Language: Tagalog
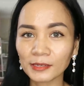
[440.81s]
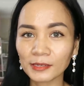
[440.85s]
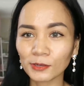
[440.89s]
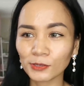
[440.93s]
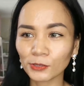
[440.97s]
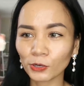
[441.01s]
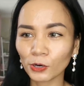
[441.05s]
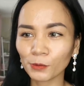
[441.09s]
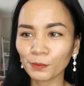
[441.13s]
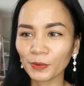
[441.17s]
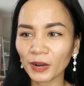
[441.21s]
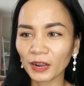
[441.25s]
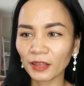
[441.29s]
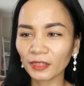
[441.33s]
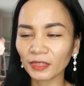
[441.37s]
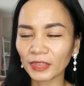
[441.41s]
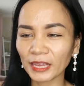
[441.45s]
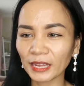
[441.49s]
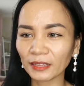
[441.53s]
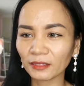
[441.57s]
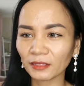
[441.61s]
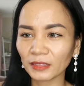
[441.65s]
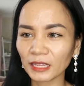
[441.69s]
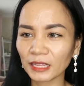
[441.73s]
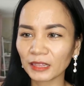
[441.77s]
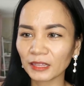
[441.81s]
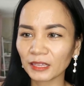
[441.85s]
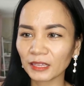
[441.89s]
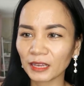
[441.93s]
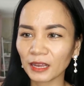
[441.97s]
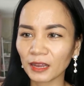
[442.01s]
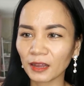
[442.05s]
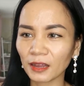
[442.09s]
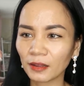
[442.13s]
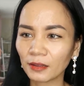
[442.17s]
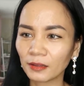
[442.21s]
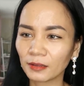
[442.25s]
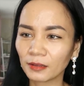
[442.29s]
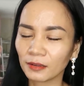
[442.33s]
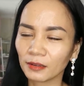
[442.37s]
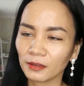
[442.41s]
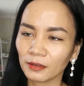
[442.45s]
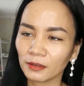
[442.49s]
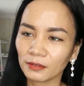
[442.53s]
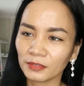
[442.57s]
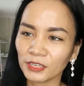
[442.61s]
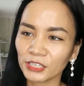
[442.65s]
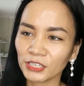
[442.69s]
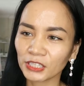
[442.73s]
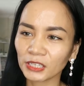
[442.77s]
So, sobrang thick din niya.
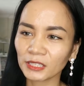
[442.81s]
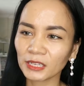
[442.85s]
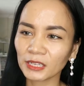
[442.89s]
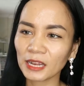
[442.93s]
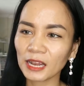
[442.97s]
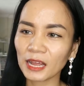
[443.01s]
Hindi siya